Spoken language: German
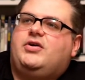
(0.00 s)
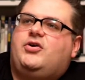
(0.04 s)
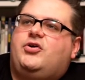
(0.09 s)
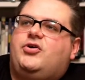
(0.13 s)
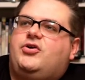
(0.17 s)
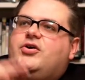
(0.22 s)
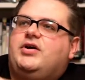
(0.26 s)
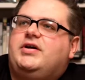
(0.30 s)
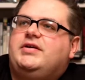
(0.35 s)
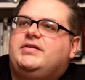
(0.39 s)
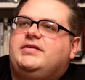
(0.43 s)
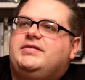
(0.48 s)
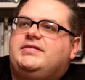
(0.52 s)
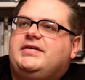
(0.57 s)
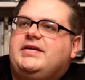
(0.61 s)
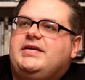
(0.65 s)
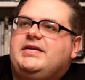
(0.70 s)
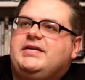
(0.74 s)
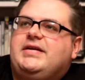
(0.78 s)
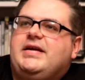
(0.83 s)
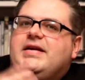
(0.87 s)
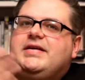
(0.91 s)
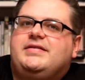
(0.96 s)

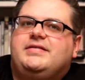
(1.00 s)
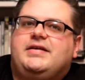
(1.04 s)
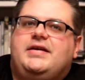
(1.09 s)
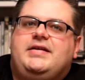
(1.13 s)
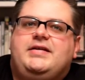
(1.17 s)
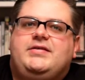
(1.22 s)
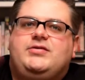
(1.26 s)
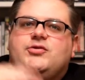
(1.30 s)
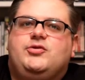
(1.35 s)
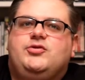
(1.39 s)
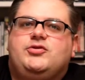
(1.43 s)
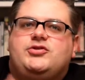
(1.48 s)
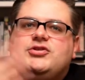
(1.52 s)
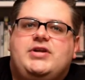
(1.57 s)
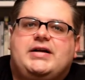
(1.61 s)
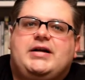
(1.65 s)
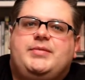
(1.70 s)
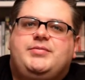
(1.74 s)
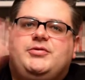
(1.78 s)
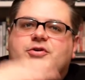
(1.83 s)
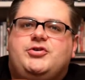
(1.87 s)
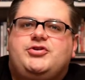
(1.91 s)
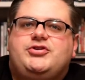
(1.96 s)
Horror-Szenen gegenseitig so
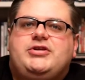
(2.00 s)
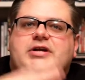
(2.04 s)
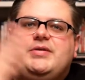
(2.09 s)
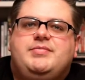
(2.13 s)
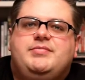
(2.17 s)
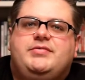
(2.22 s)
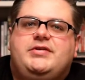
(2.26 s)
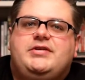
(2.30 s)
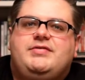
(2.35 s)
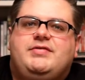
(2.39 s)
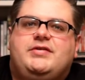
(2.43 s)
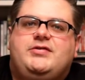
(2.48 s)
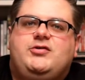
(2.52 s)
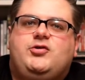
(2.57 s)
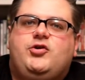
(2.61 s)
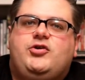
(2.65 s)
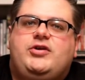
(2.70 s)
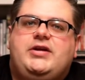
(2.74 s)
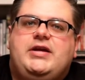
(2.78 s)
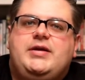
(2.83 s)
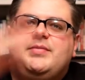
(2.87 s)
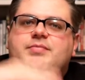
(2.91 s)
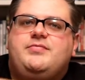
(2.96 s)
Schlagabtausch geben, sich was
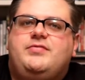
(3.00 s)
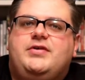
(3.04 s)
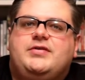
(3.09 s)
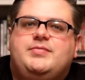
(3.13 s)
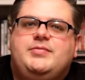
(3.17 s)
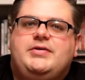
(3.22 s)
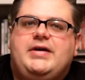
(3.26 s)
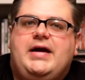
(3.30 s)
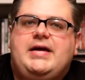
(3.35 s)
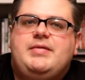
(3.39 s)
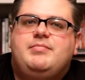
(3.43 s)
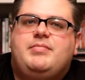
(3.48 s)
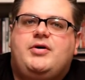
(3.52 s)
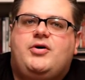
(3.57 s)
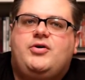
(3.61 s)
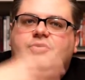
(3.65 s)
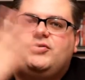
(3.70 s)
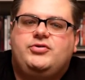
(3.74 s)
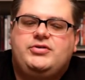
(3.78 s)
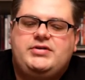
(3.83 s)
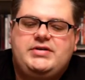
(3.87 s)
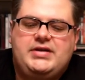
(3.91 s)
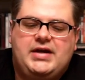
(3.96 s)
zurückgeben, was mit
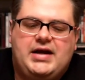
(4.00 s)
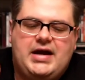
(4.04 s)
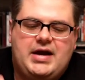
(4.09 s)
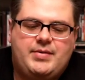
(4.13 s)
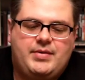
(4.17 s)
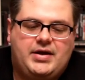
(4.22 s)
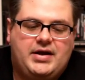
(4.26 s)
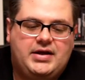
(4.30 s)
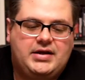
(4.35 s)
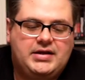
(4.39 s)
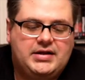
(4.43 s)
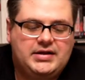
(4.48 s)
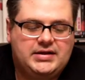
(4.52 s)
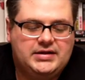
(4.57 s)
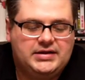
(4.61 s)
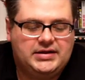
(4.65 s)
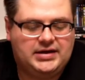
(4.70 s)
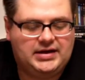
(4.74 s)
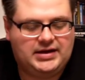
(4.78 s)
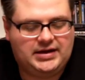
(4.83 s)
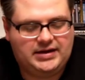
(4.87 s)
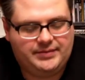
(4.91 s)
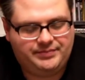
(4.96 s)
einbauen und hier, aber
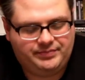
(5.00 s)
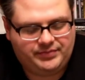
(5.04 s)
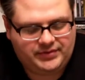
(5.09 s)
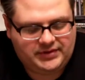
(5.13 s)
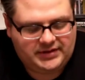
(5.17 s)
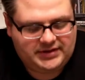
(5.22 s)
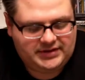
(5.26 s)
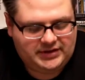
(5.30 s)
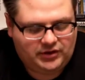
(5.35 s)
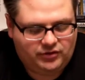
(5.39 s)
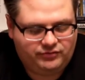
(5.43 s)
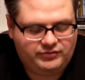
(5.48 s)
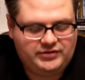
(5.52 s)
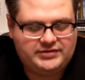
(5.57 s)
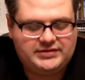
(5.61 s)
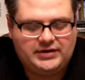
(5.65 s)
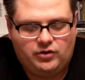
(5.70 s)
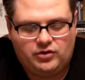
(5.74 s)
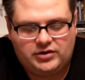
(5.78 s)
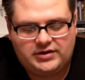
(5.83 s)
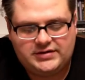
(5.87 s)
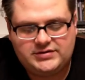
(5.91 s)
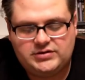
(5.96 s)
ähm, genau, wie es
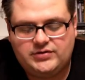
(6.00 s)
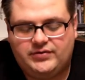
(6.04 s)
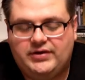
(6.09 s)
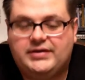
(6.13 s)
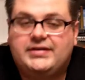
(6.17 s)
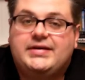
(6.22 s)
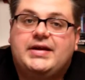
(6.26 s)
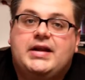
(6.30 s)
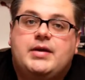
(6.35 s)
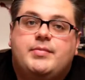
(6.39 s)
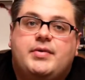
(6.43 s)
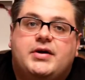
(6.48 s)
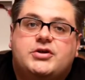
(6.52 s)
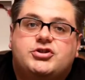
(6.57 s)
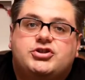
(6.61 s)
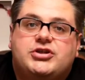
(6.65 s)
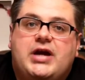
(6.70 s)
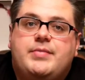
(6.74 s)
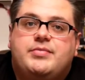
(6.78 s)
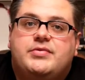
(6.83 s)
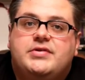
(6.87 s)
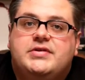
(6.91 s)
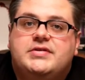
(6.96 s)
auch Christoph N. Kellerbach
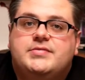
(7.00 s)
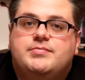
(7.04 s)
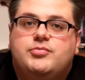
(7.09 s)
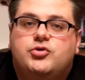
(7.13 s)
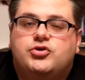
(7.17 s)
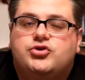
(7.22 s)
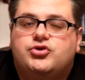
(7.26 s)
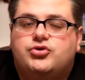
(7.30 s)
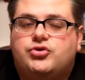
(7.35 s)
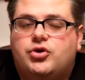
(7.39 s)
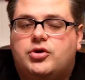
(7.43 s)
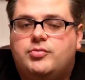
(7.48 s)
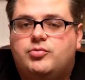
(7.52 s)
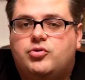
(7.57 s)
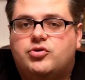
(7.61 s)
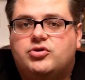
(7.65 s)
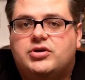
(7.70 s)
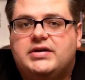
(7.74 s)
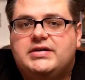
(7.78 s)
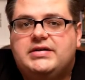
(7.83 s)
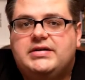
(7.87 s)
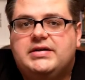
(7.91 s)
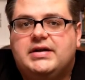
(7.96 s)
schreibt in dem Busch, tollen
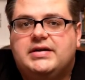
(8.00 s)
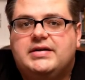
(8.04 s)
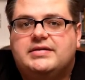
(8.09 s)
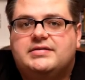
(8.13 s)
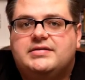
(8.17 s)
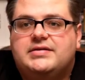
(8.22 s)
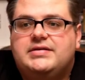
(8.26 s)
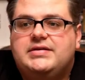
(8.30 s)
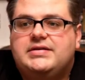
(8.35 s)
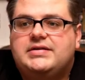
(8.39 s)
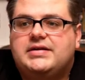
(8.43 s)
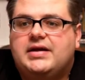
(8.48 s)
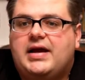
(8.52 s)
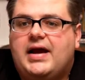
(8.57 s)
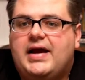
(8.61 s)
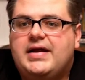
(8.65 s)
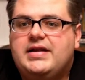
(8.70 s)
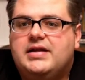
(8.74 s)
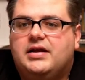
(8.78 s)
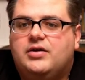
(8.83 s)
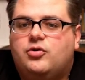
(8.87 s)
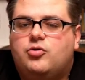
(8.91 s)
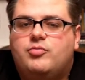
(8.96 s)
Booklet hier, das sind nicht
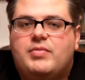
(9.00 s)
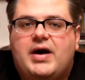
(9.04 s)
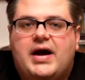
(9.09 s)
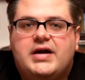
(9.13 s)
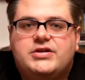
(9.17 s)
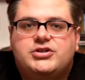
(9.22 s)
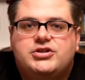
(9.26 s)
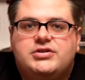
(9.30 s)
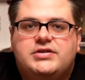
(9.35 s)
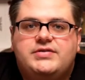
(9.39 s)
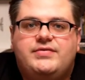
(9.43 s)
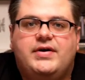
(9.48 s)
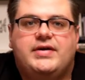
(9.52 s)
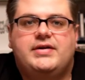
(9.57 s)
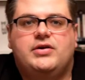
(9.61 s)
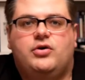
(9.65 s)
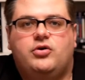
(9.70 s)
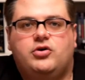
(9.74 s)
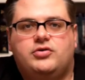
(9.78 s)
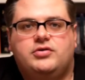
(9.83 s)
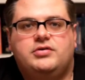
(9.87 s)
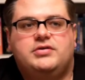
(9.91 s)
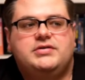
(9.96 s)
reine Hommagen, die werden
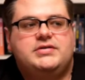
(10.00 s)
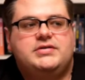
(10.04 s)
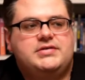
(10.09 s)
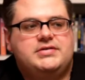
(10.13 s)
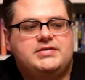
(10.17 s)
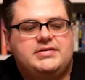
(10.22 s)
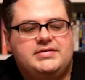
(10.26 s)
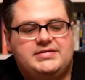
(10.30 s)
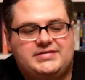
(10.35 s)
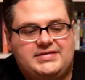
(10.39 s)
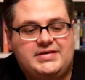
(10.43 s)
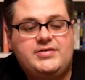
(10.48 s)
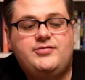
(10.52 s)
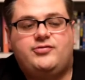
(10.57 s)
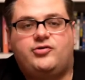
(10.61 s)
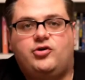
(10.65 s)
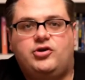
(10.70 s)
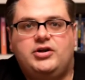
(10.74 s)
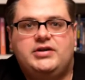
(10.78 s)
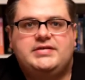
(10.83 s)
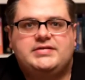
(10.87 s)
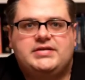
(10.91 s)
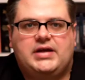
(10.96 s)
auch
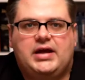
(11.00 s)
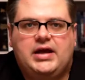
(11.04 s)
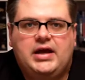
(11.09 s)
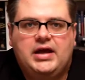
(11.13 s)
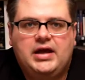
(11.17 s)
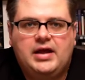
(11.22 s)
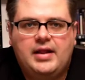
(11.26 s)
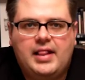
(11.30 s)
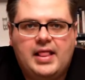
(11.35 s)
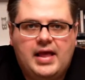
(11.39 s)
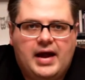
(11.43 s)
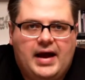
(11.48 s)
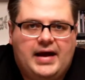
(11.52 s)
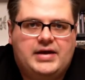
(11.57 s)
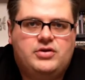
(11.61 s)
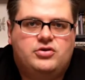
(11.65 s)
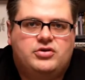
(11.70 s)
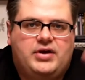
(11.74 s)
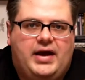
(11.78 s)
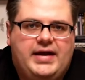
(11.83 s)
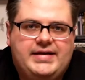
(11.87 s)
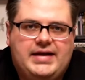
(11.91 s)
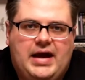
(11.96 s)
sinnvoll in diese
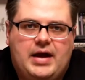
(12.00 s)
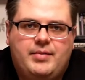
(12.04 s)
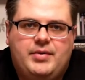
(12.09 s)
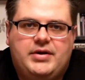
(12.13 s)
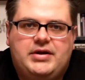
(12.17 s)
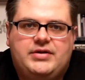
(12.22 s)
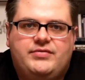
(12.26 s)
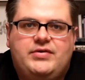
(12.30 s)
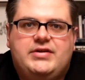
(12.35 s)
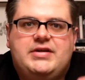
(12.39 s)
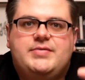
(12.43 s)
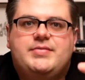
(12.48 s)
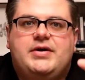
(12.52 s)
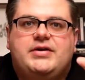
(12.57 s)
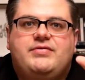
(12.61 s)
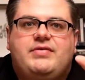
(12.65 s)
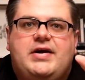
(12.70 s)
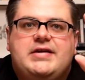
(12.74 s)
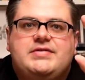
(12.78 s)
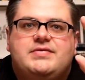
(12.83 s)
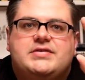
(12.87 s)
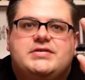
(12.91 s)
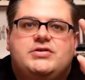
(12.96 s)
Handlung eingearbeitet. Wenn jemand
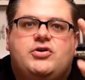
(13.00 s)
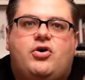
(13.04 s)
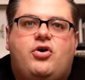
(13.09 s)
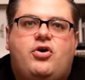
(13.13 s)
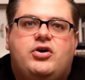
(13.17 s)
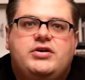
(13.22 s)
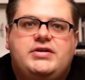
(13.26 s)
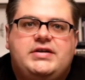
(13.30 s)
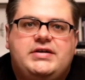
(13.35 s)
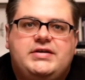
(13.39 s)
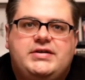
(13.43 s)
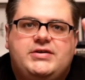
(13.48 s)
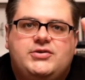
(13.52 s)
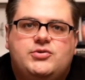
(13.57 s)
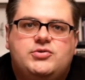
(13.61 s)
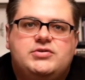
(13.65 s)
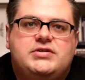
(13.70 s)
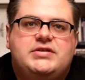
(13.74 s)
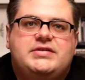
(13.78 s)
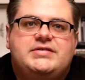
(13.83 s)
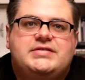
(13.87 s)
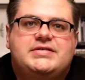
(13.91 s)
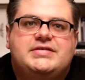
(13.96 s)
weiß, was in The Haunting die
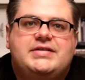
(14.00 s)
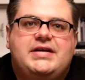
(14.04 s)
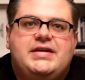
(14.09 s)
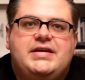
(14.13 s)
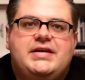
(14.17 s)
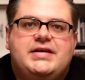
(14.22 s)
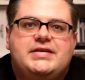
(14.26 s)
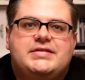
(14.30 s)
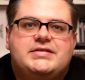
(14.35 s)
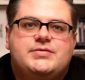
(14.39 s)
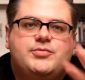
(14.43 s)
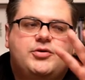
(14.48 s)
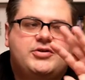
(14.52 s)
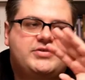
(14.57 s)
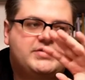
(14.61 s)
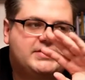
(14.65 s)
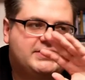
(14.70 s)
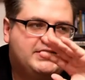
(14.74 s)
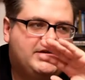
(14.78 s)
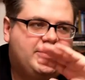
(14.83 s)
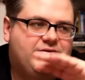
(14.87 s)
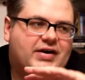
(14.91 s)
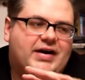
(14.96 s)
gruseligste Szene ist, ich möchte es
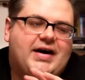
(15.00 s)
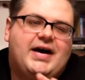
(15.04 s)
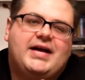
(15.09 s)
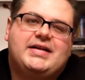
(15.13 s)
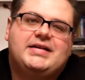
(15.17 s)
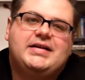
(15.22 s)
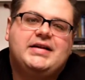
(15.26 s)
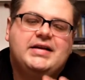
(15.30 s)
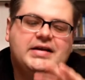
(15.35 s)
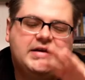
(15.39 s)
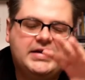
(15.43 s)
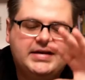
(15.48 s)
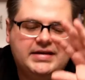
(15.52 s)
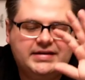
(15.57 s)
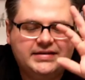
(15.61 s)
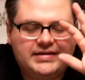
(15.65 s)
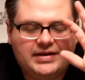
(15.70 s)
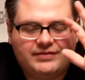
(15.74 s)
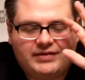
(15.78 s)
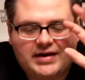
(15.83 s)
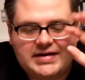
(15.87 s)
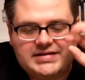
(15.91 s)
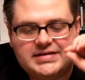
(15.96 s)
jetzt nicht verraten,
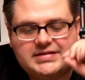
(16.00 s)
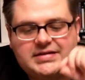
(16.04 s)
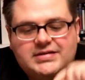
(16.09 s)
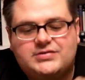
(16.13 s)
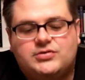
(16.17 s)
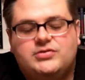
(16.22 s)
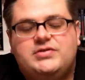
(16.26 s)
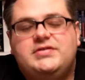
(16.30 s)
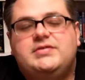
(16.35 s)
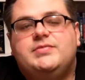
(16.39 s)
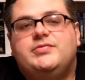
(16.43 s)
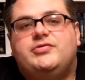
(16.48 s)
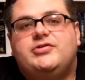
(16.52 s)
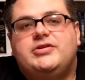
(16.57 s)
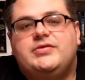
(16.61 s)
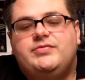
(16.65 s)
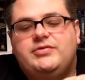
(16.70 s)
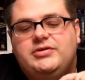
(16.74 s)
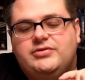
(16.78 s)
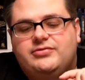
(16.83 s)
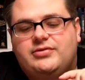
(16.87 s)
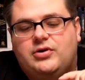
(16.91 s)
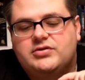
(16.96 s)
der weiß, dass das zu diesem
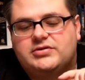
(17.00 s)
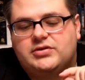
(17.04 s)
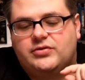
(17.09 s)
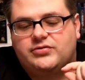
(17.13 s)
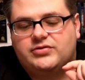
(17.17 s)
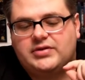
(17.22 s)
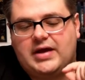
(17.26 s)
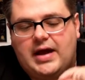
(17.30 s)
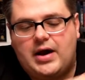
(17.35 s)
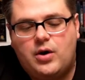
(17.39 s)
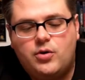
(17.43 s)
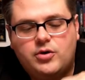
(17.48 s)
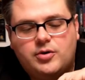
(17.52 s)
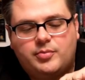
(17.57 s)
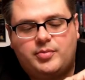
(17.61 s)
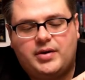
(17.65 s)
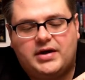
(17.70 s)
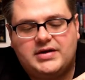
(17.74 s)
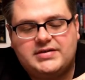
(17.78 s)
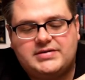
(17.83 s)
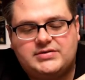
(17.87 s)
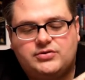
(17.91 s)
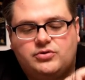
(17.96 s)
Film wie die Faust aufs Auge
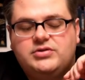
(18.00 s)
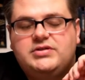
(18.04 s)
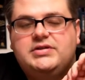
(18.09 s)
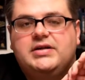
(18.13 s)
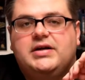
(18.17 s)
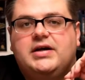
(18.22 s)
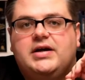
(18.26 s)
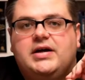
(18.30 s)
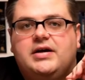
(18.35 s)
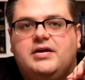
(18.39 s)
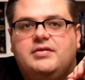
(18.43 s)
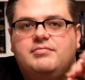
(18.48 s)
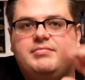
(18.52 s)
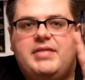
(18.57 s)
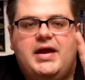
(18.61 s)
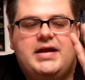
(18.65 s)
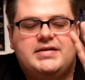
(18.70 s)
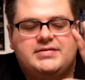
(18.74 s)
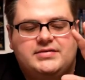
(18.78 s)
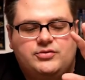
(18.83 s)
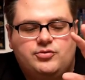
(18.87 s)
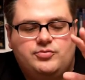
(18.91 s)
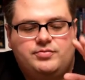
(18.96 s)
passt und hier mehr
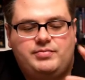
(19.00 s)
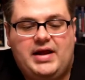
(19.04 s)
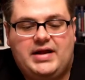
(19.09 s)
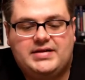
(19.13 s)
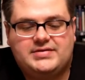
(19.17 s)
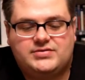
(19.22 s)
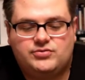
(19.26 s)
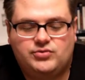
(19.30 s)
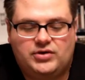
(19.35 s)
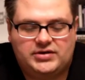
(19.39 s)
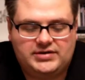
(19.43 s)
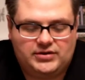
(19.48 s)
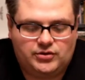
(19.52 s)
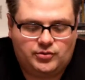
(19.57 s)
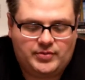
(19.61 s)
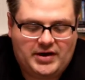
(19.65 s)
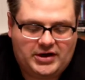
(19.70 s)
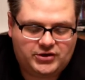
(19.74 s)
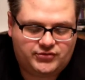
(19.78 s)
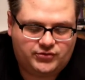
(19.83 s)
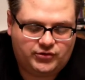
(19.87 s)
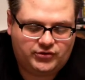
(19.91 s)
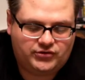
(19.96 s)
als, mehr als nur ein
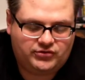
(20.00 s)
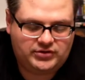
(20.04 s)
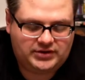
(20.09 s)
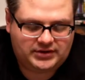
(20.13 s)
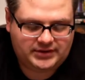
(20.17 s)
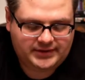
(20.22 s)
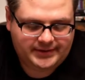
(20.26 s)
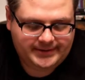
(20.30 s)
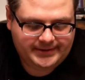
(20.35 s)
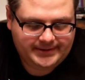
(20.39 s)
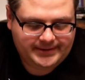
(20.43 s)
Hommage funktioniert.